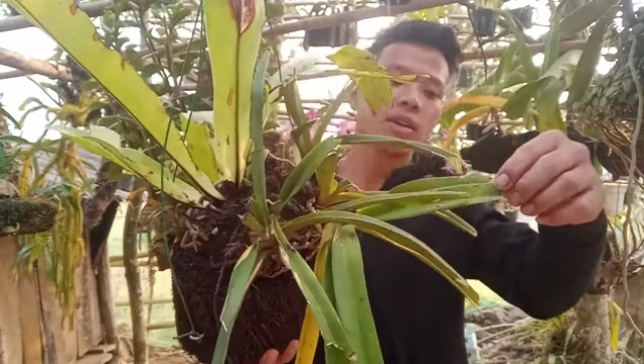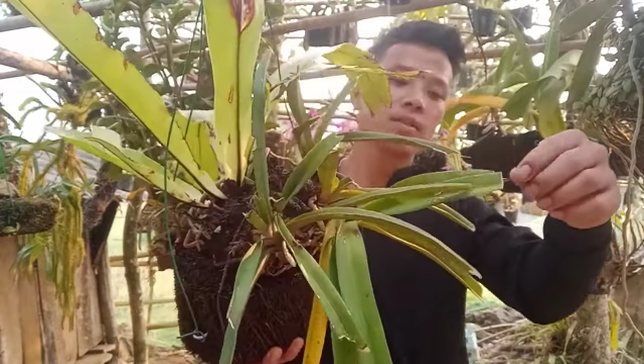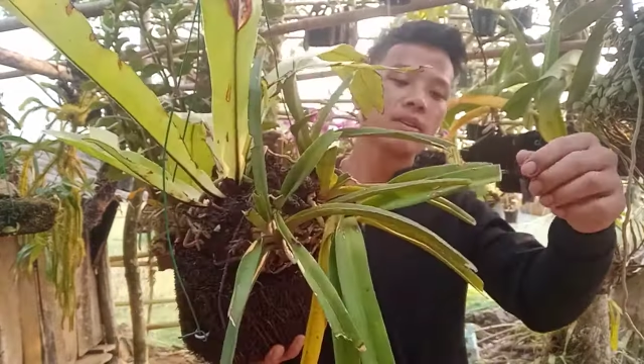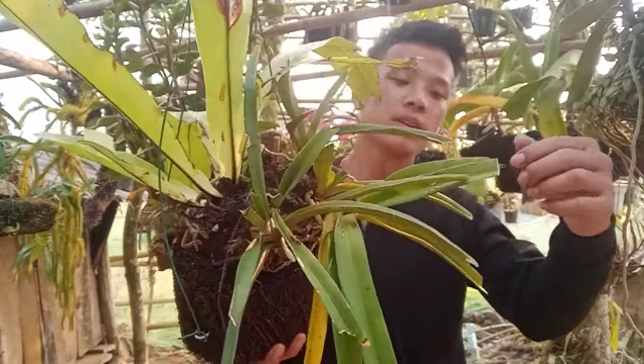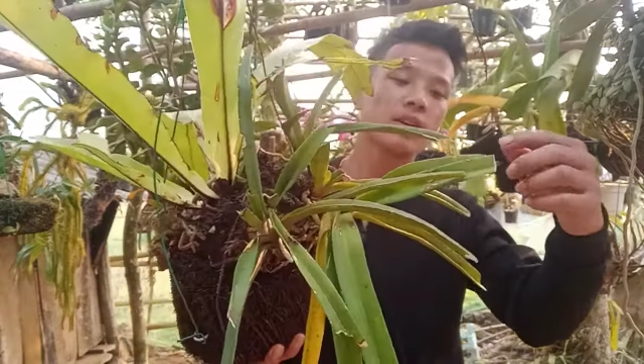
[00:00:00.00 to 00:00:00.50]

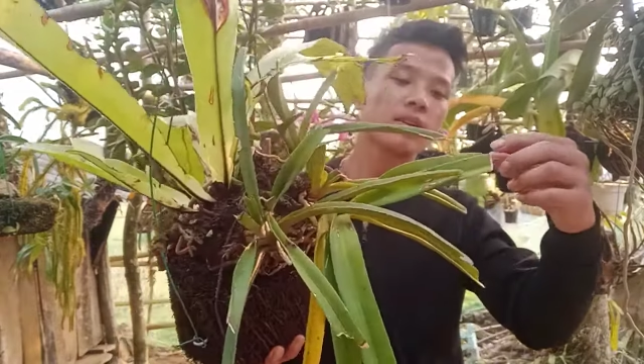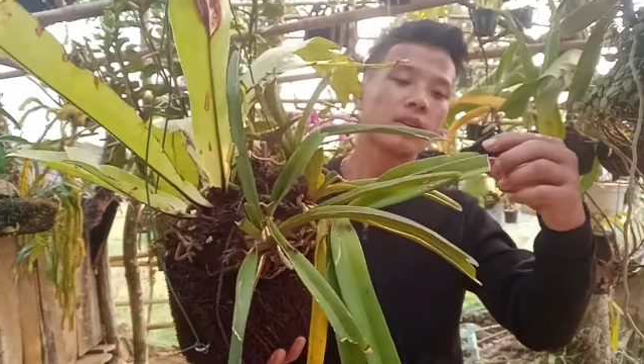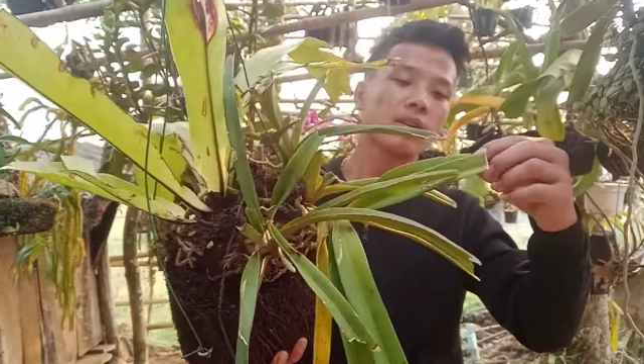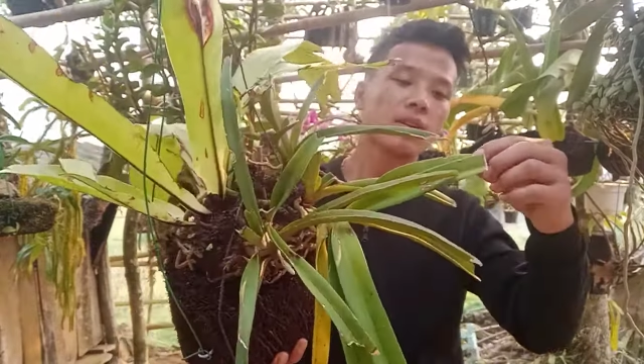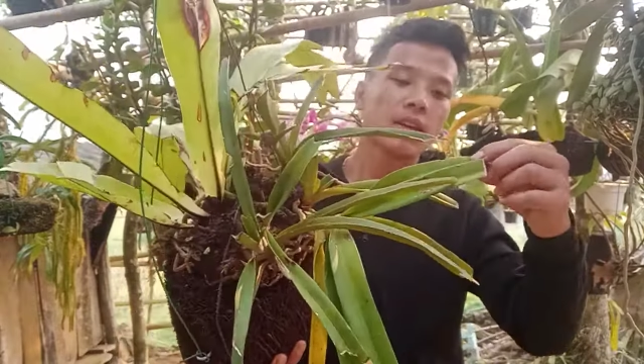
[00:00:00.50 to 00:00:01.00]
hơn nhá.
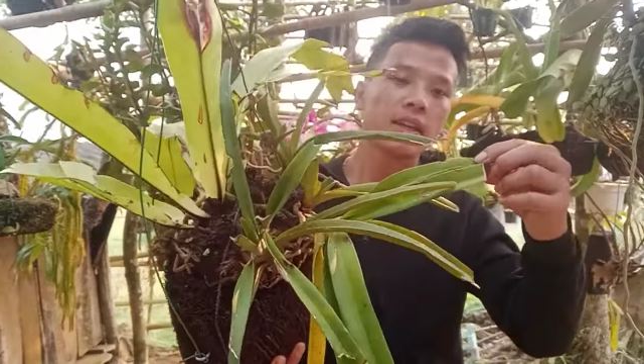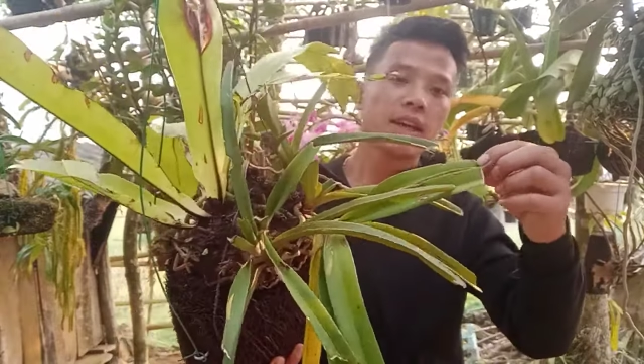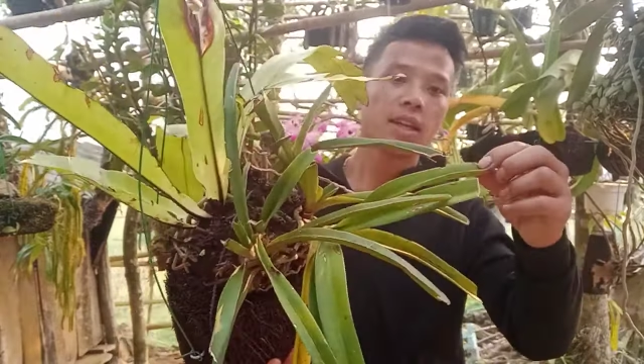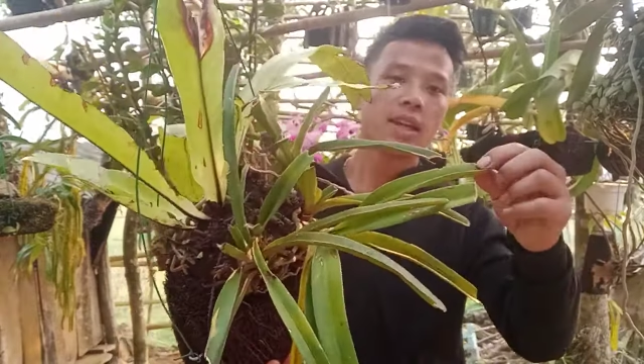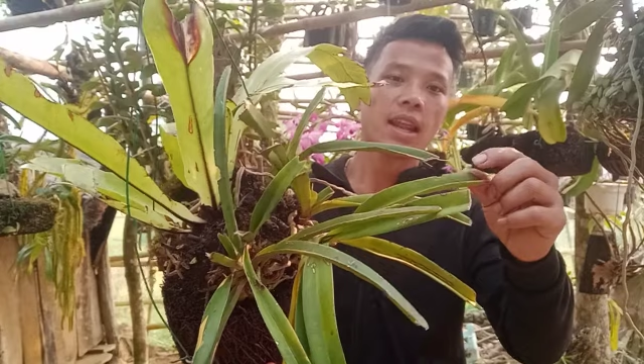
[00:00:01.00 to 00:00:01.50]
Cái
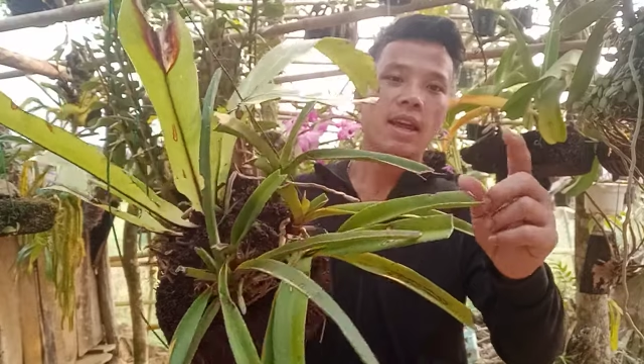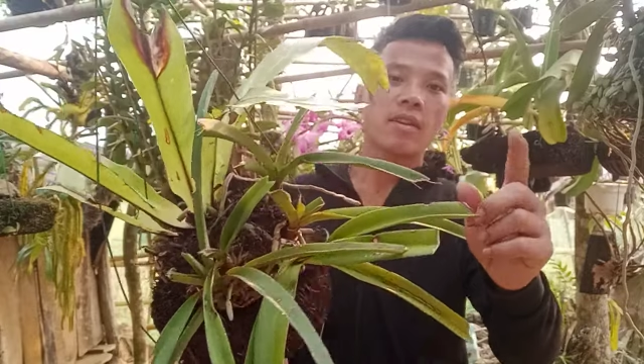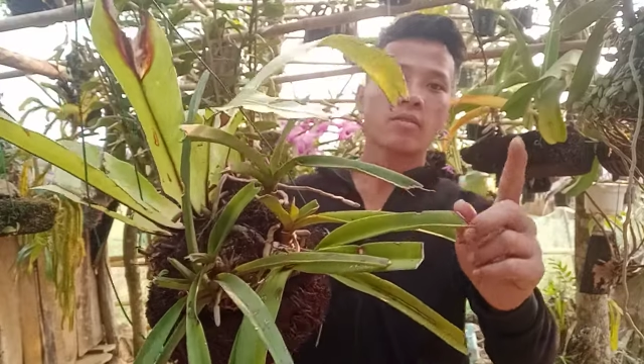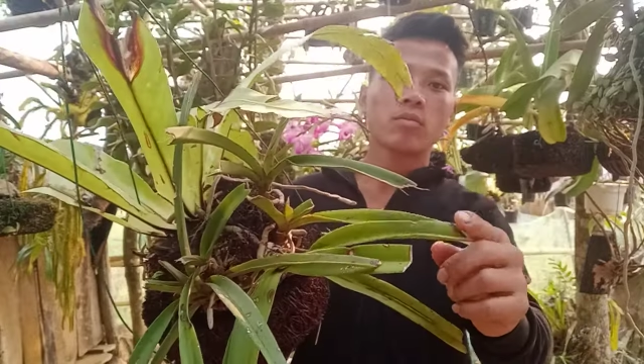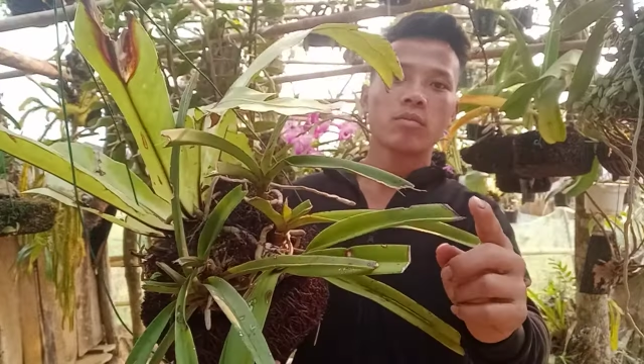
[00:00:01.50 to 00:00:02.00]
này lá nó
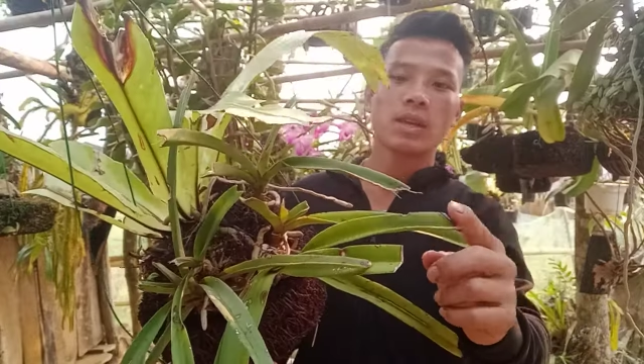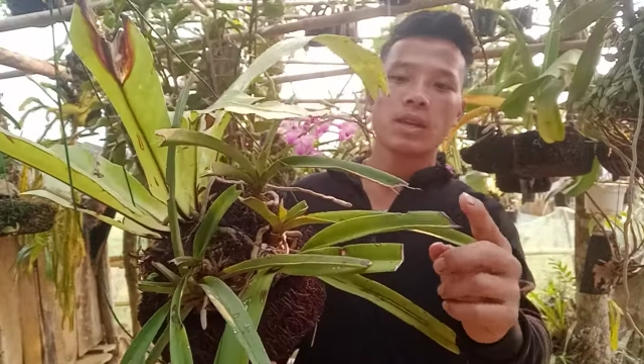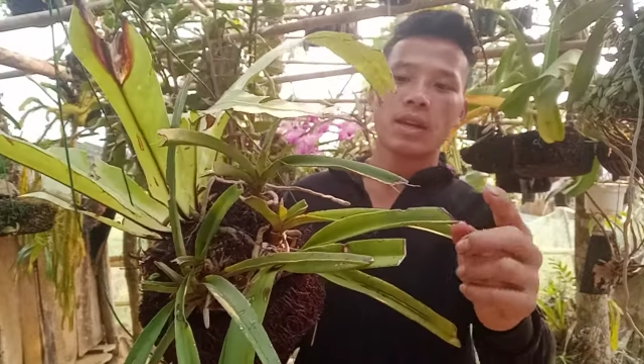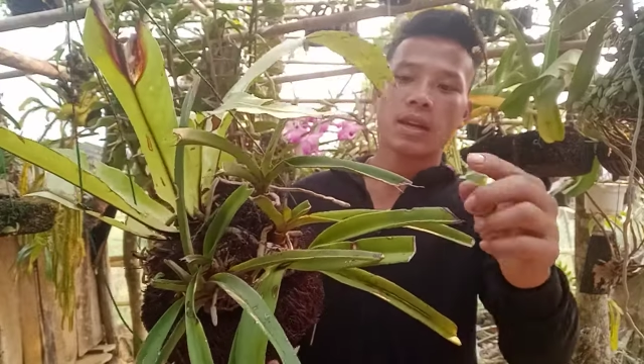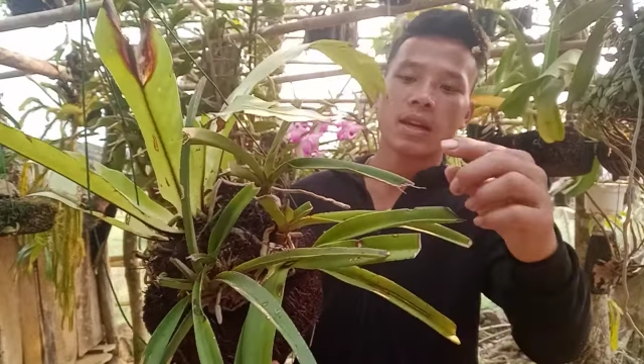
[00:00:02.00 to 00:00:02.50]
cũng
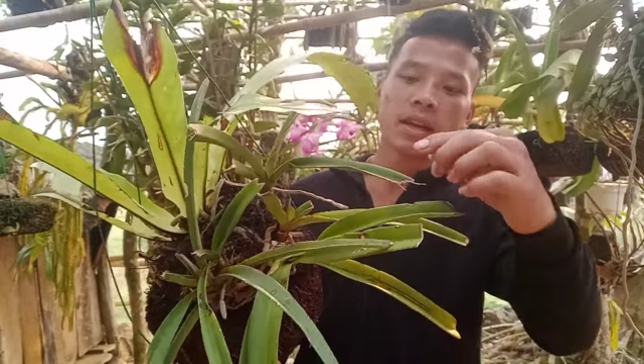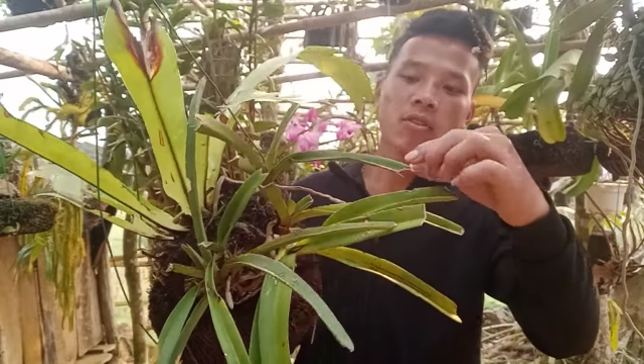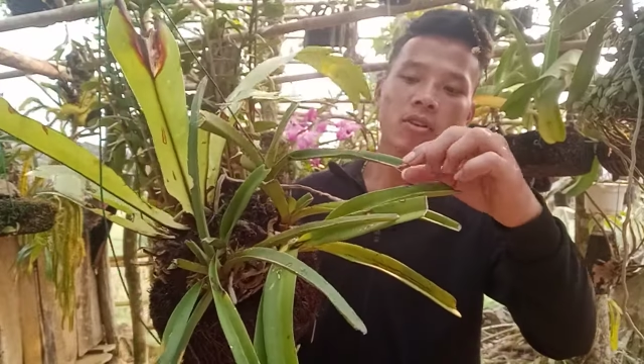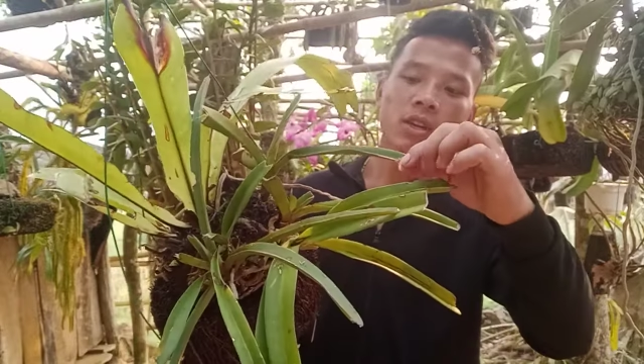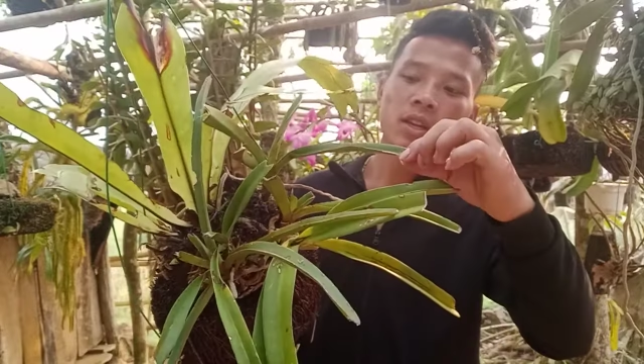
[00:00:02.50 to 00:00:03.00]
bị uh, gáy
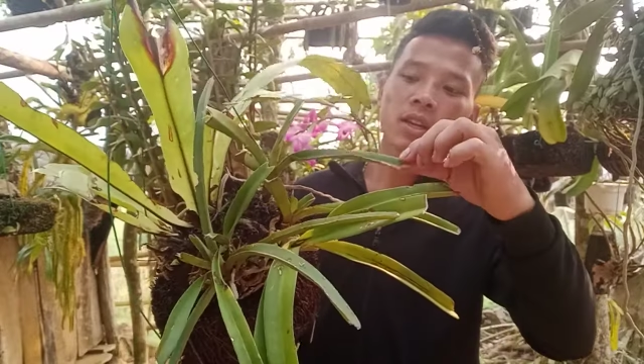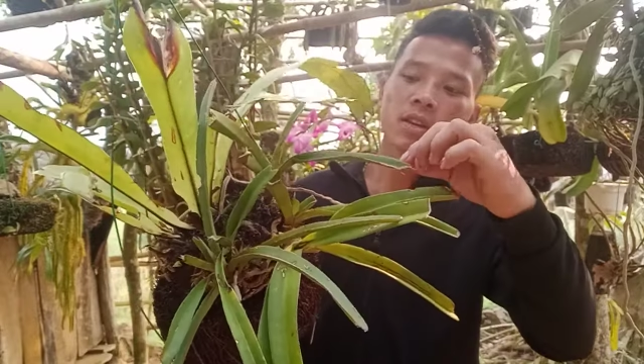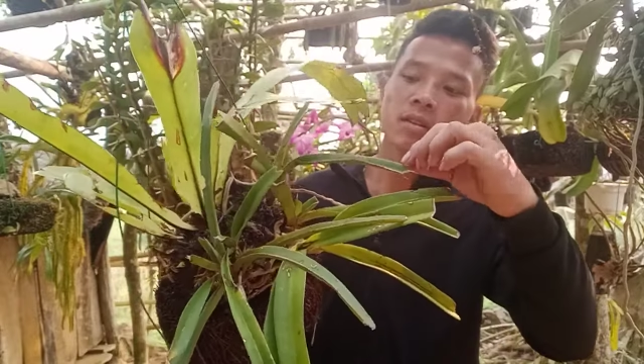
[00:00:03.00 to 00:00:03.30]
ngọn hết rồi.